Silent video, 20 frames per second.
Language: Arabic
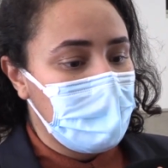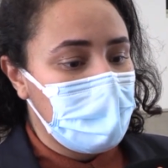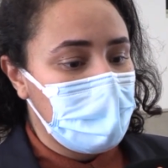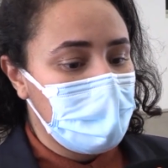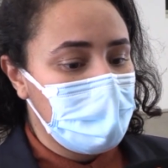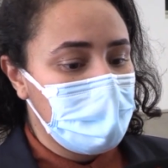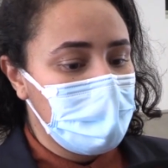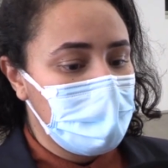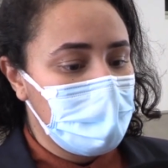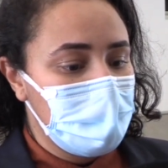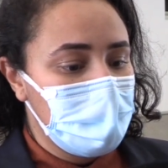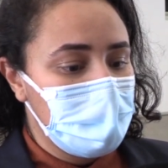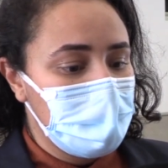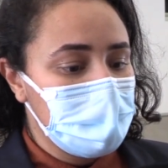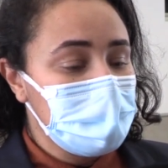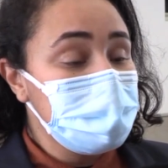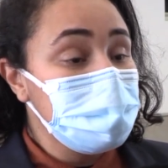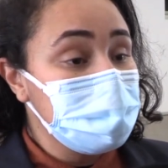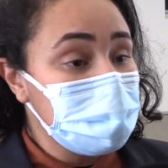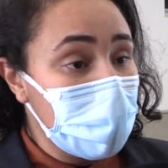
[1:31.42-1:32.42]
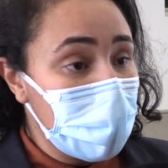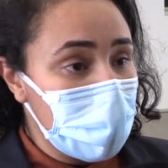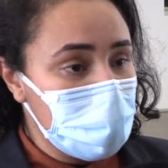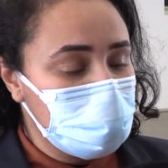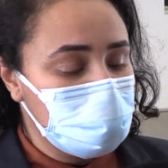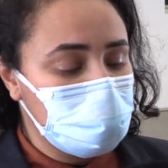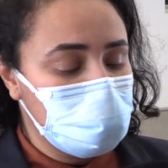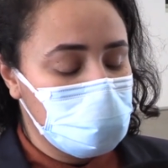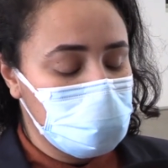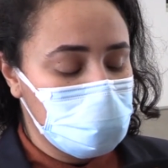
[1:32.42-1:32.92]

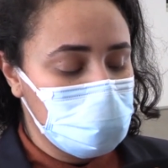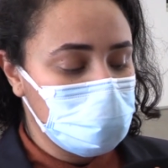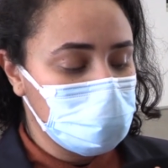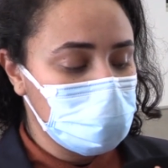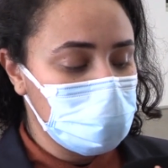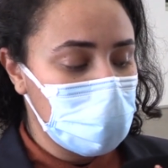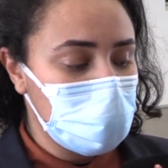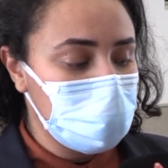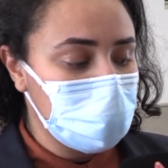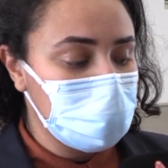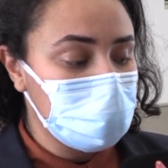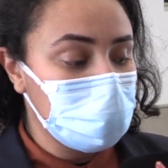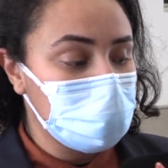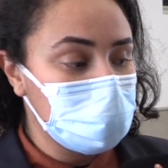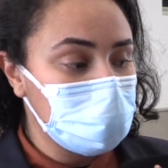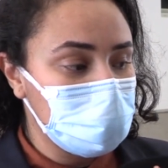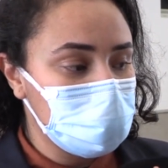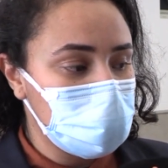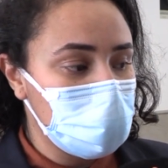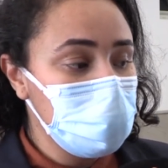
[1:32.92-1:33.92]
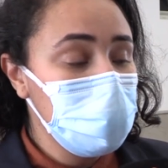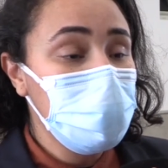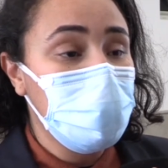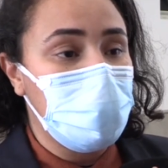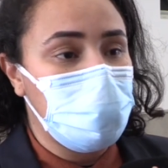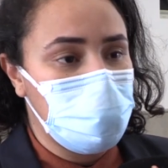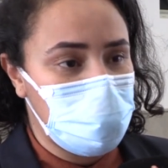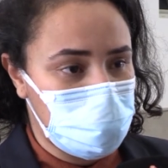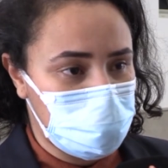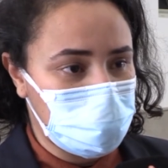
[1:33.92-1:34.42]
الإنصاف ما بين جميع
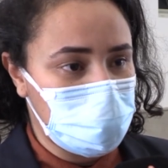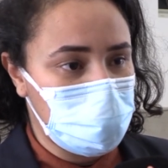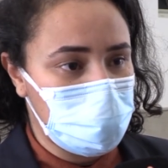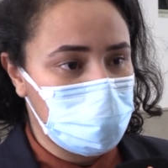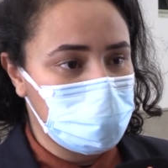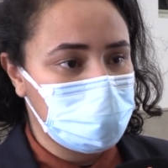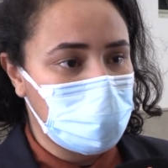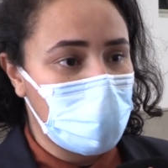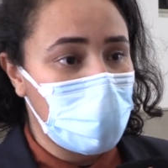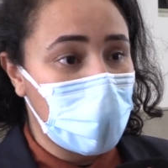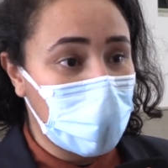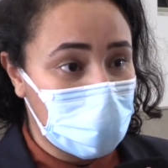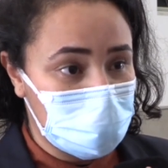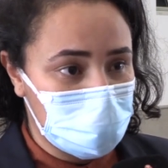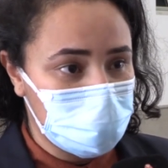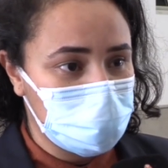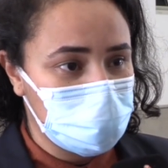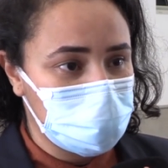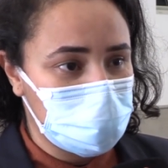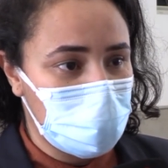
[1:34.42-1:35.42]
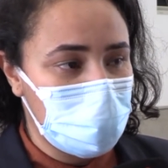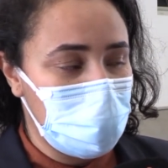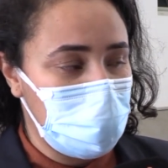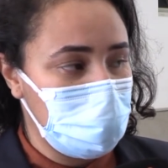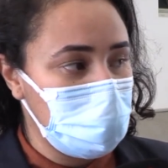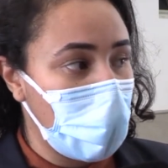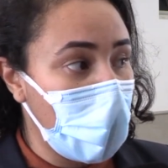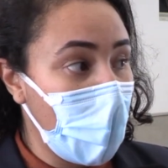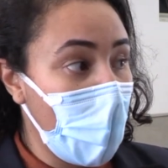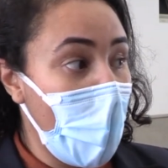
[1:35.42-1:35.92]
الطبقات
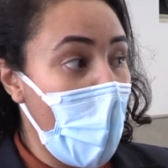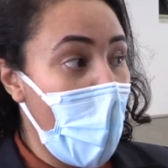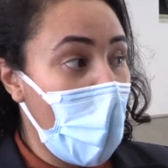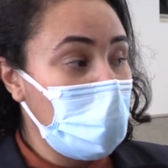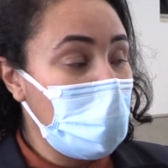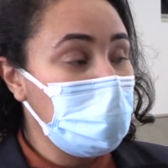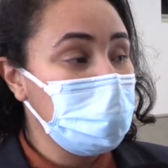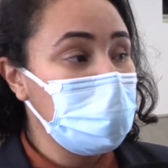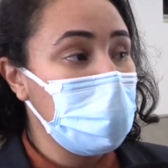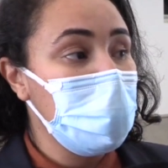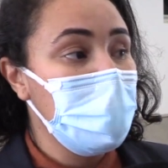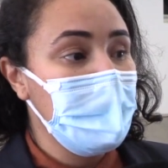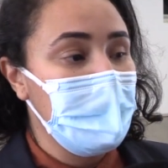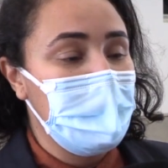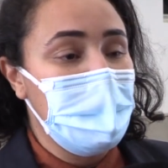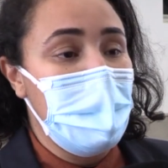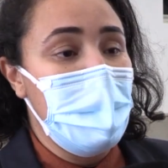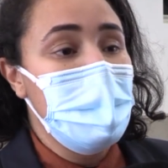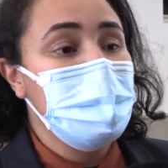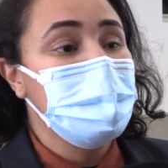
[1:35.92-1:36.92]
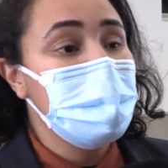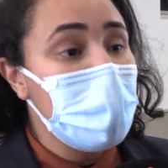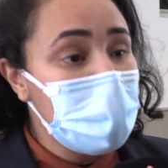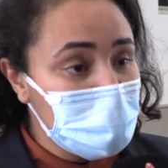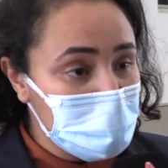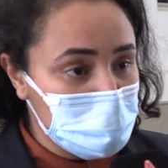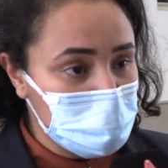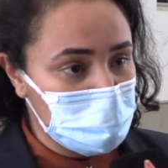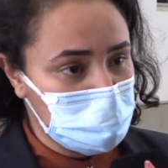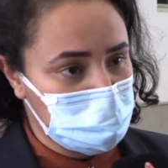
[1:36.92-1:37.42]
المجتمعية ومبدأ
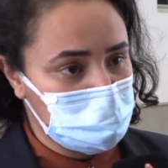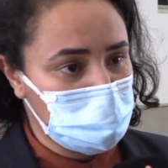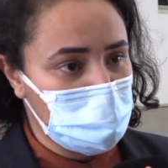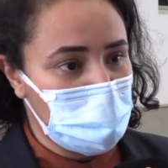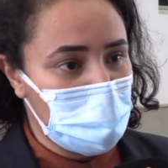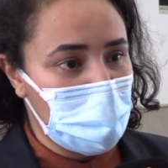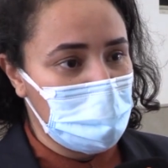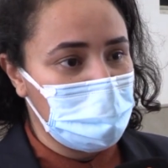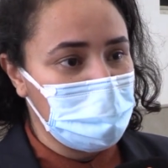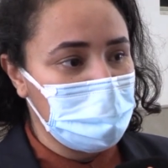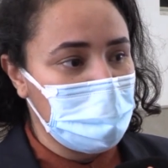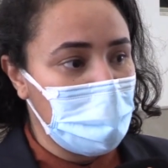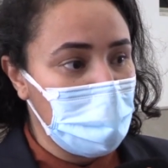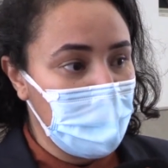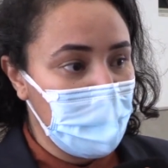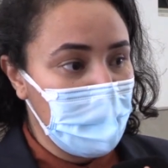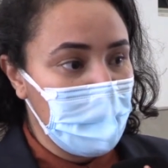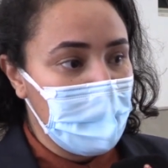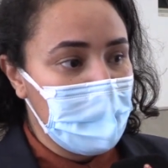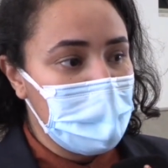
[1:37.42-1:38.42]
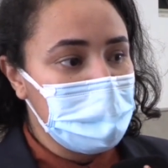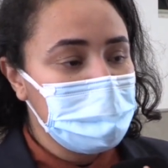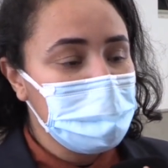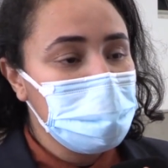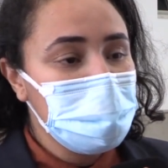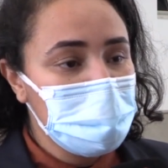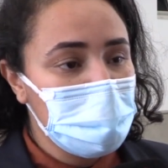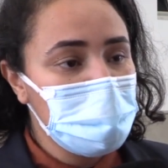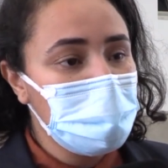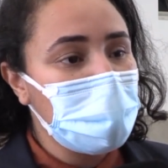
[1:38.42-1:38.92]
العدالة الترابية هذه
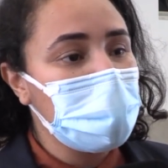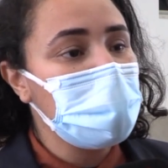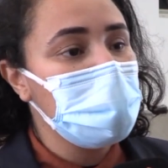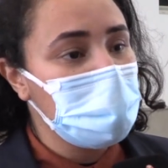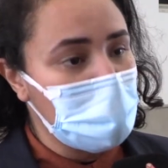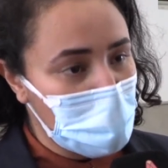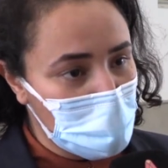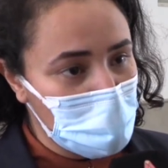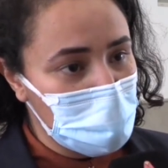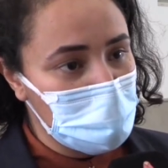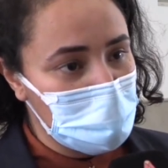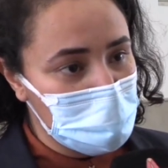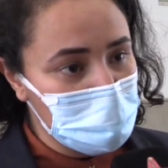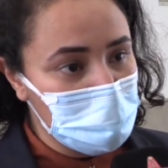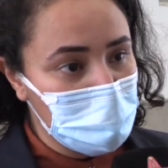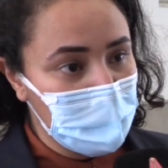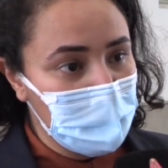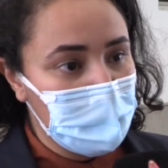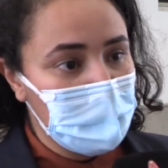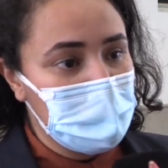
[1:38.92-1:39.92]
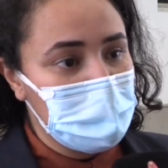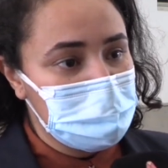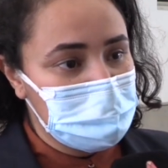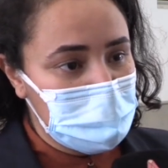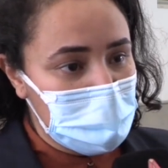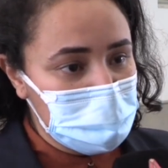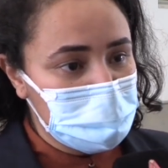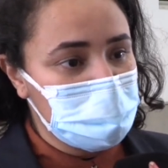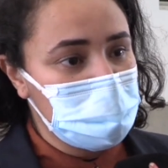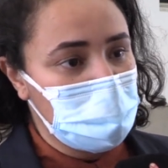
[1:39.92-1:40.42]
هي المغرب أولا اللي
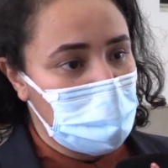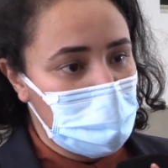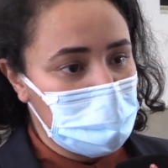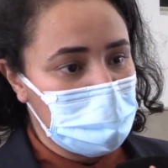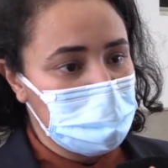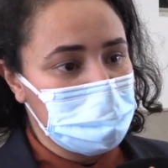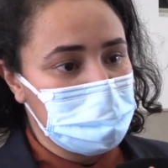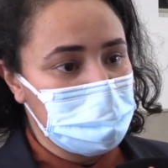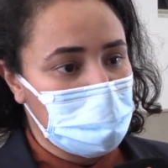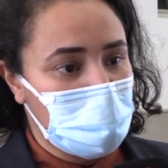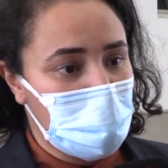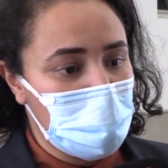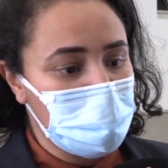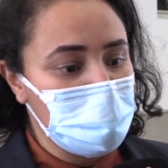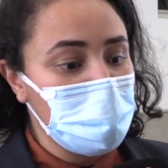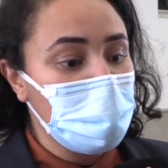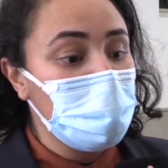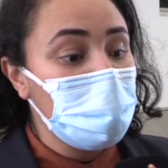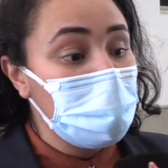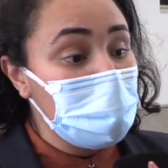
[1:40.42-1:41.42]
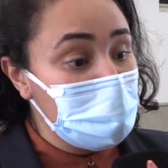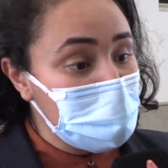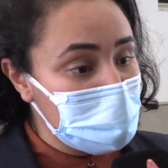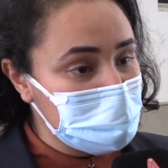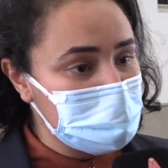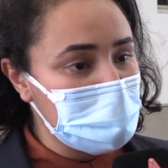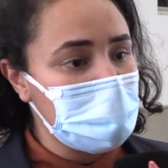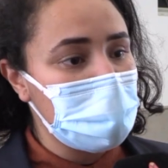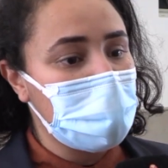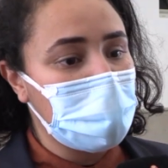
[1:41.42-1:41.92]
تقالت في الشعار الانتخابي واللي
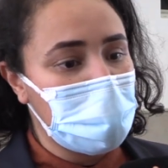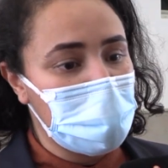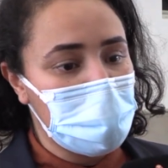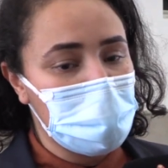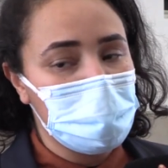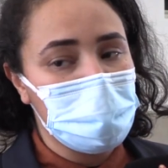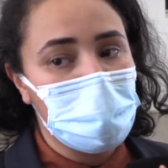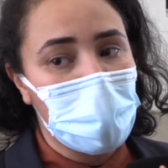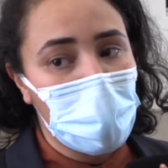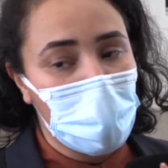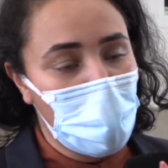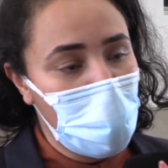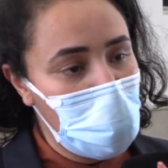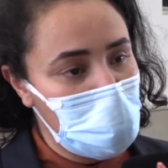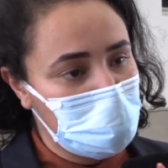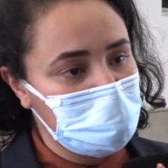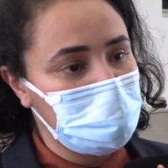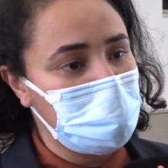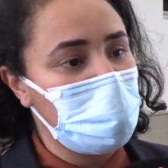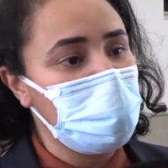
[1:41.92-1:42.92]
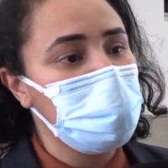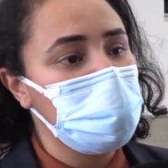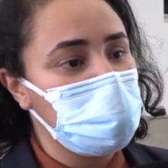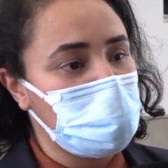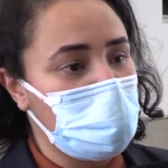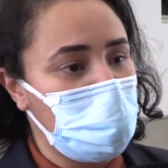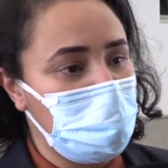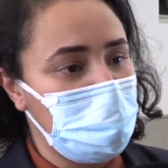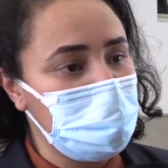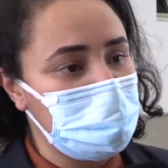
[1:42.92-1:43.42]
مازال قائمة وحاضرة في
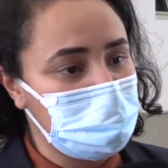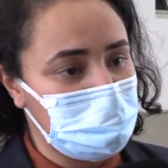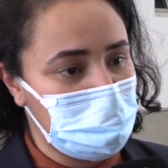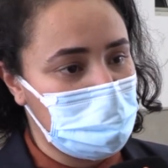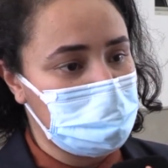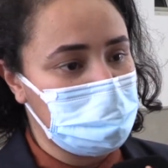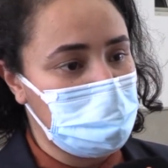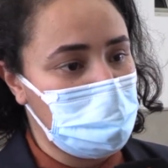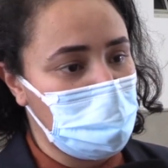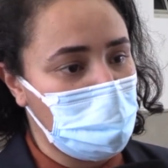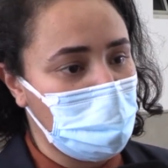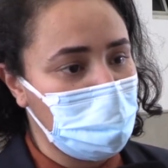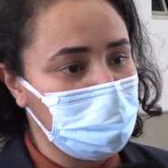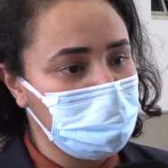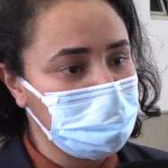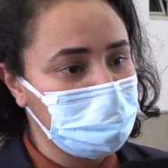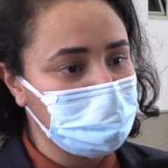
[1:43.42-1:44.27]
مشروعنا السياسي اليوم